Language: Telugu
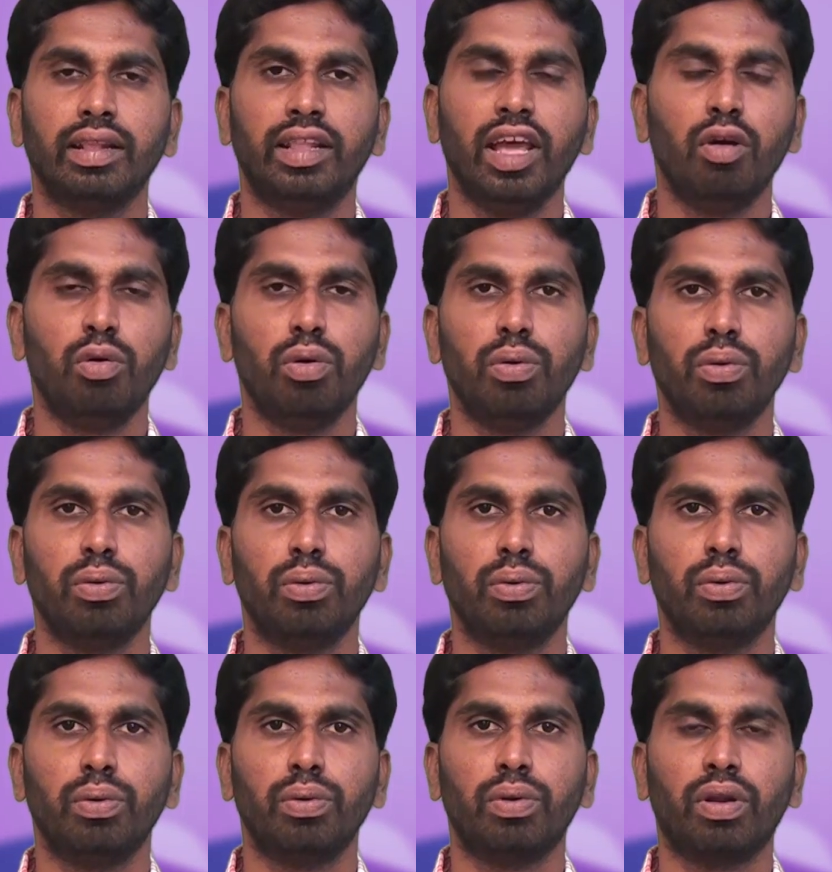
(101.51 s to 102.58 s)
దేవుడు
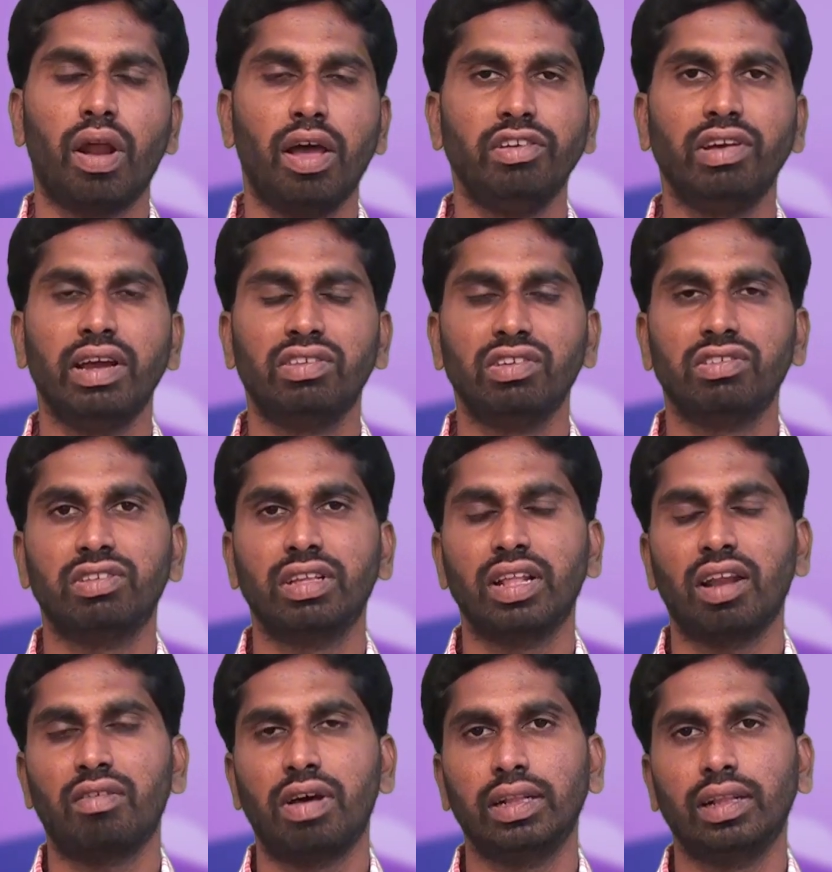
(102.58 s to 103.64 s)
రాజుగా చేసిన
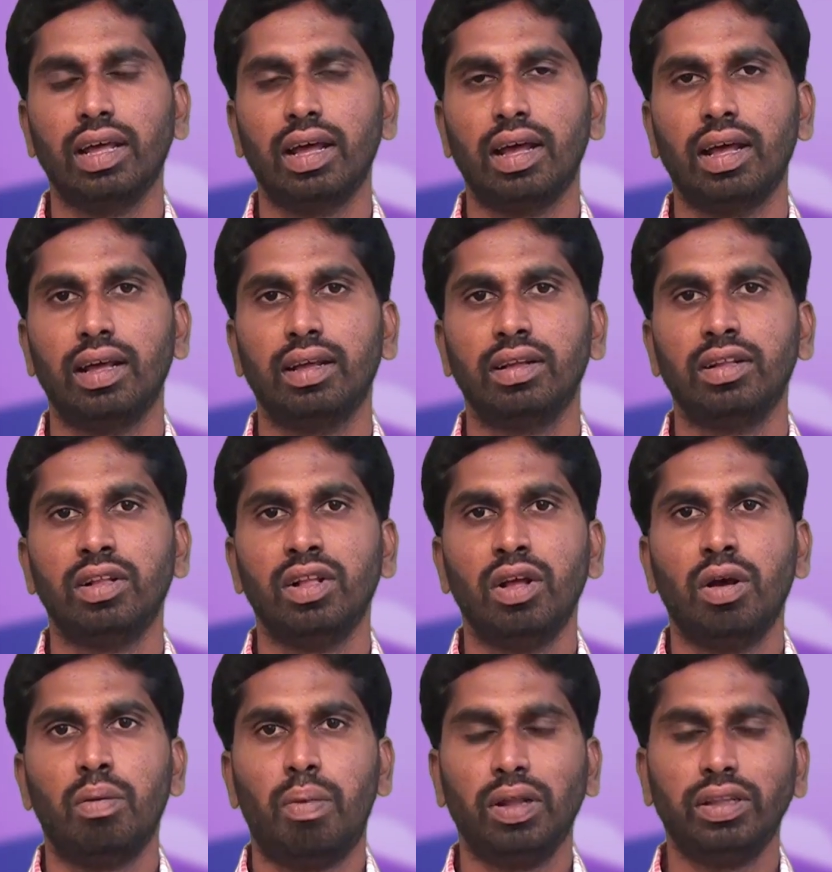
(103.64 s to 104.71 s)
తర్వాత
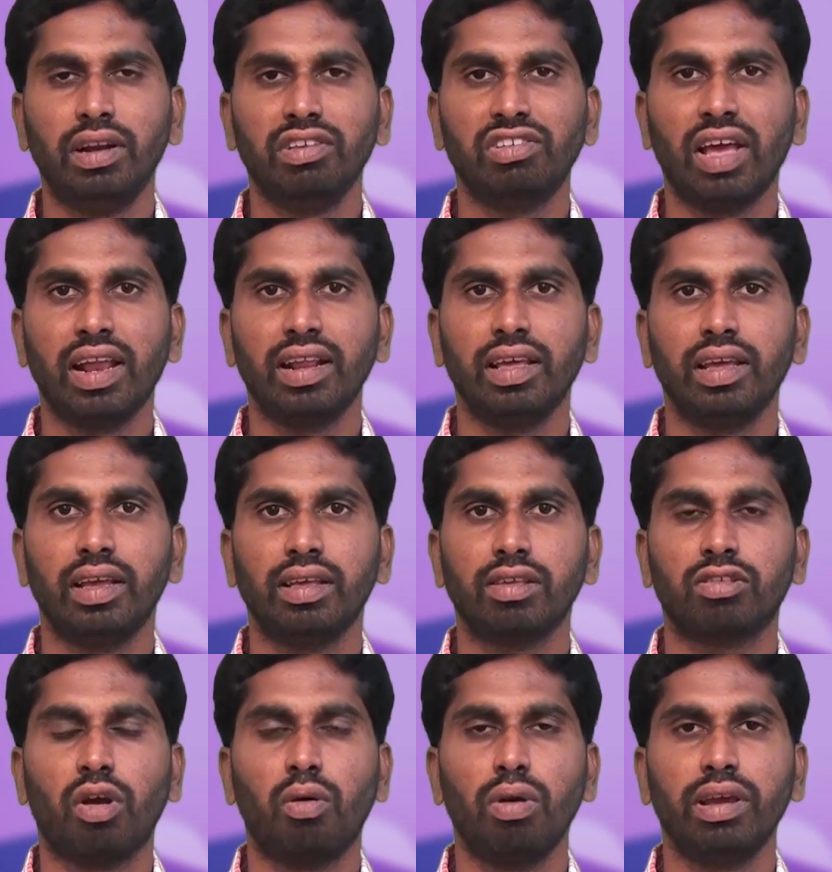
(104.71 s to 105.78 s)
మొదటిసారి
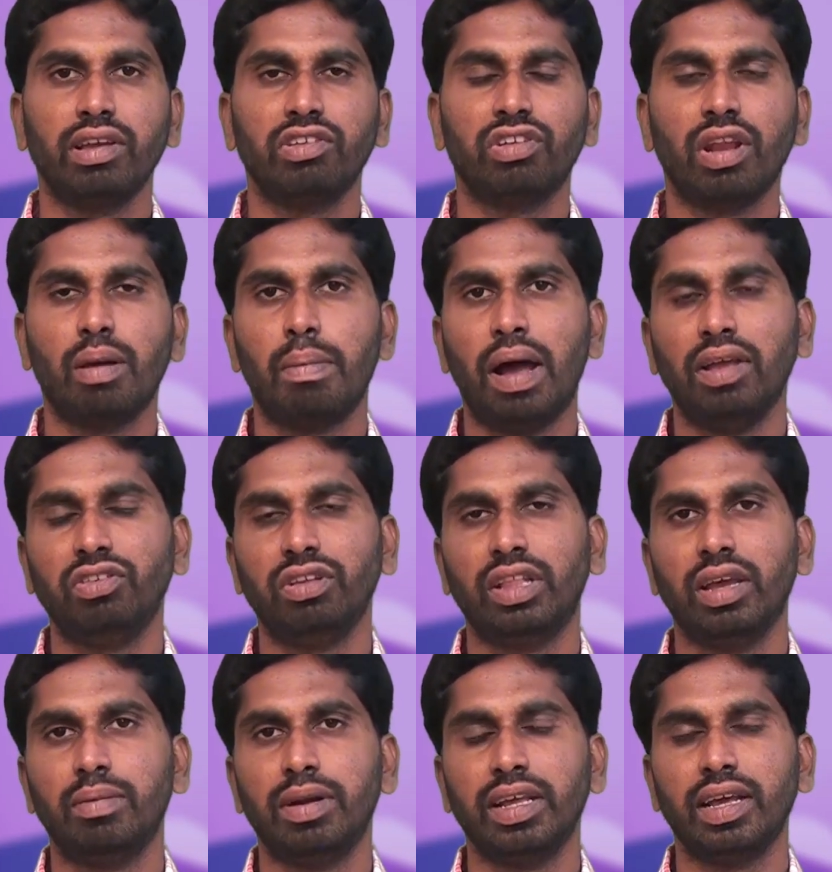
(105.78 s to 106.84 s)
సౌలుకి ఇచ్చిన బాధ్యత
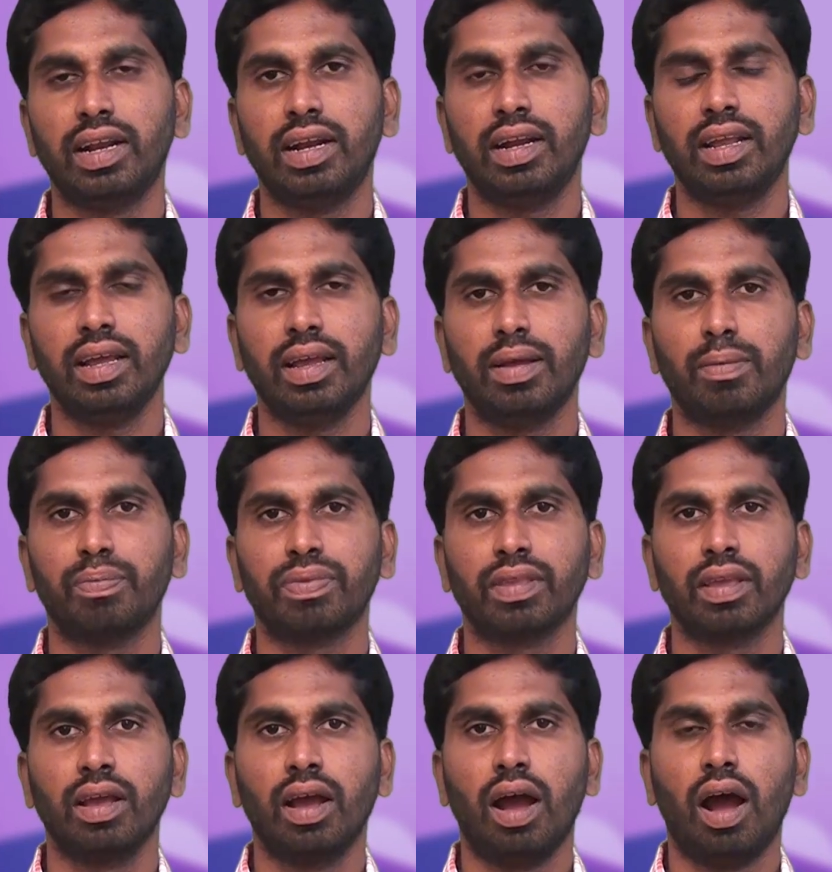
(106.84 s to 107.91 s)
ఏమిటి అని అంటే
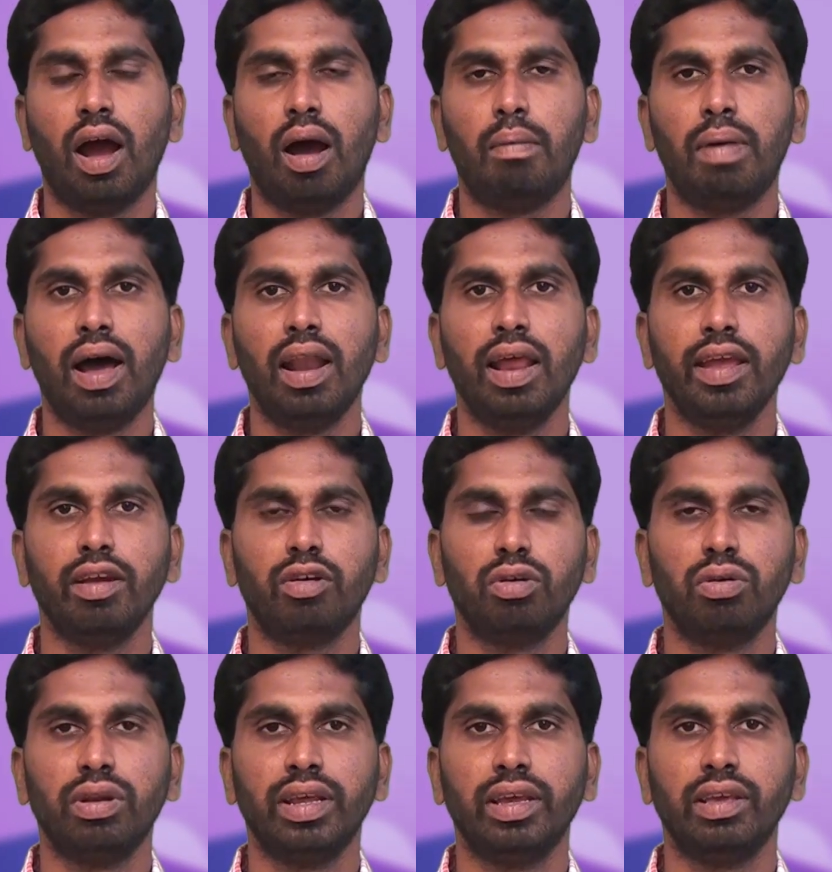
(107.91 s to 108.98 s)

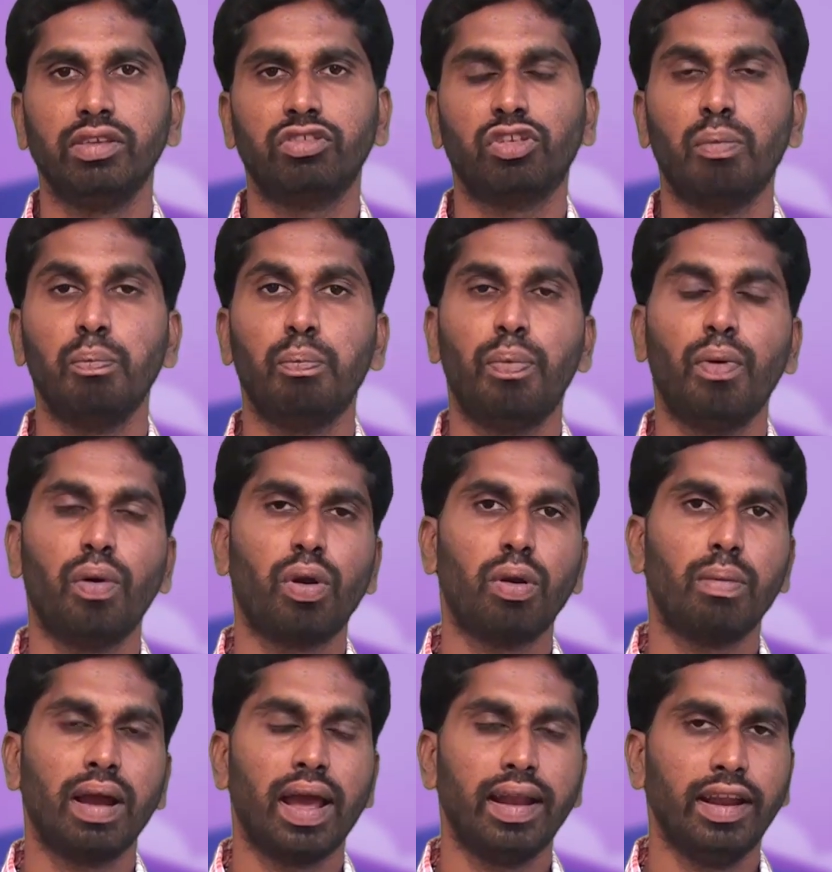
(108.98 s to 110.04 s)
అమాలయకుల్ని
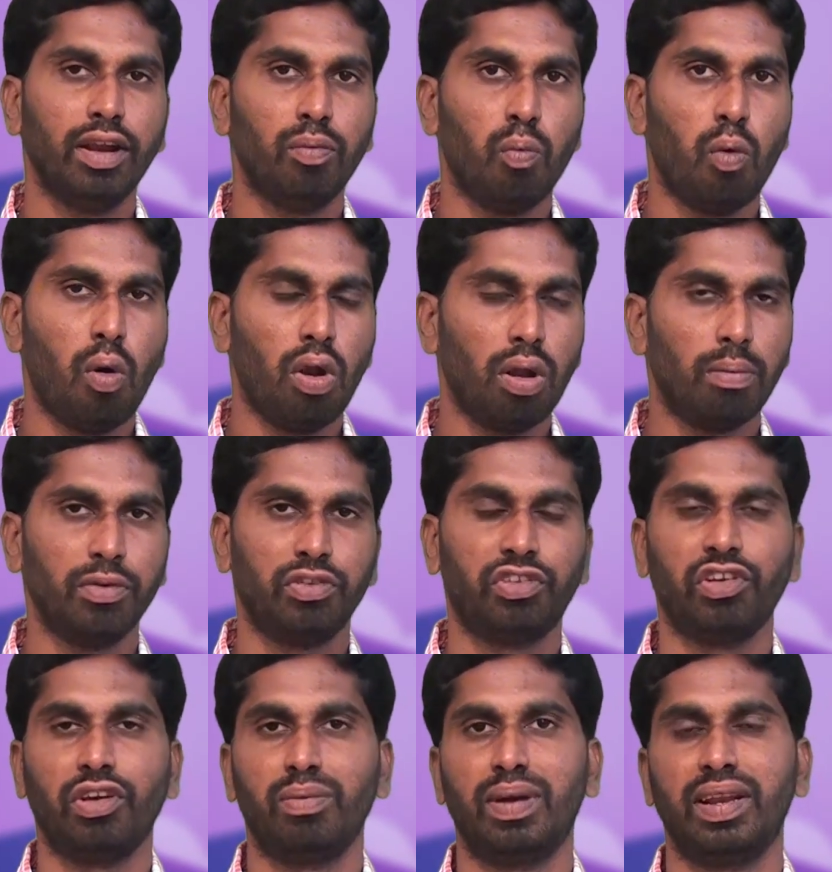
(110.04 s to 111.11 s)
సంపూర్ణంగా నిర్మూలము
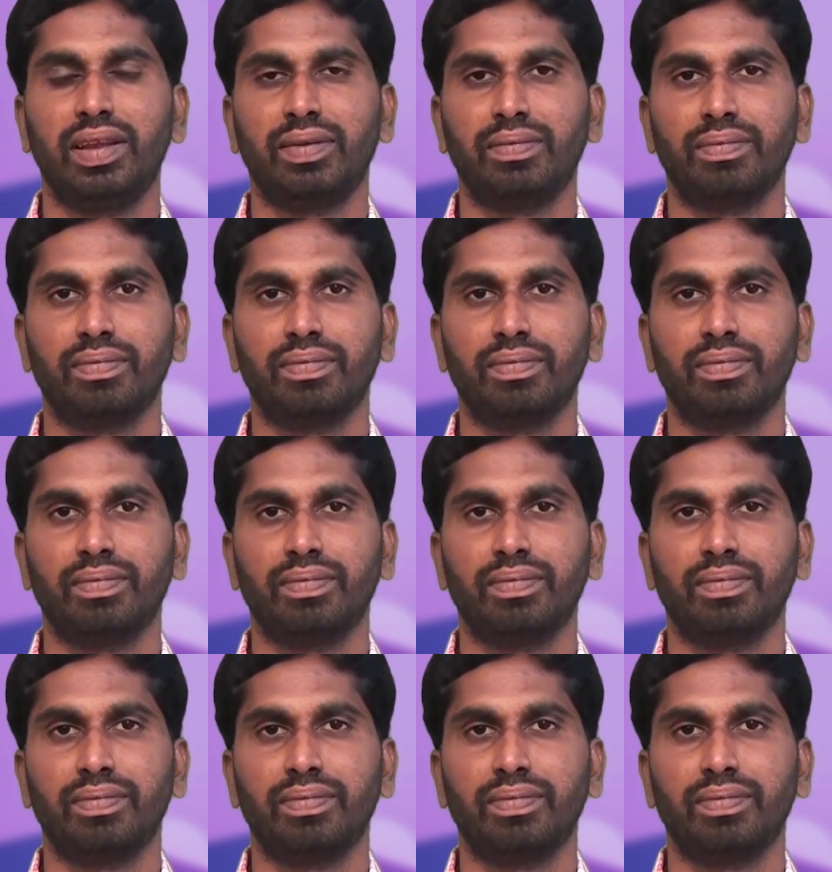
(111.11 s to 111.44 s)
చేయమని